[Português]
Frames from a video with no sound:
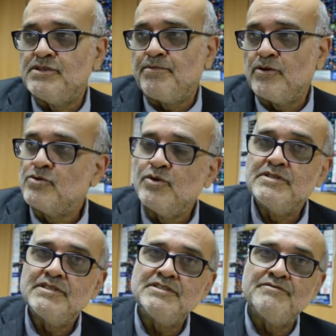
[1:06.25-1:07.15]
e
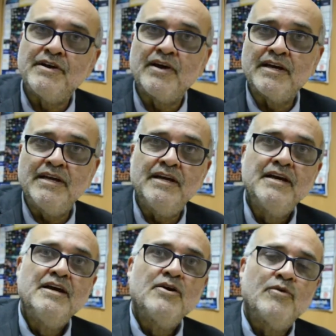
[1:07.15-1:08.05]
produtores que tiveram aqui
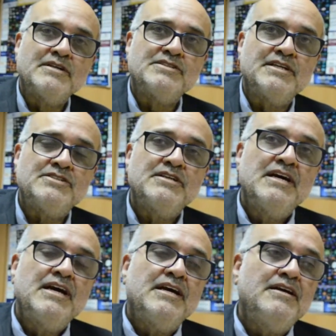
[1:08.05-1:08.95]
com a gente
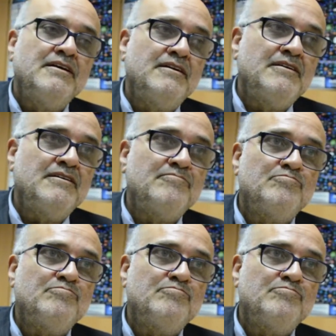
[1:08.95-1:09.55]
e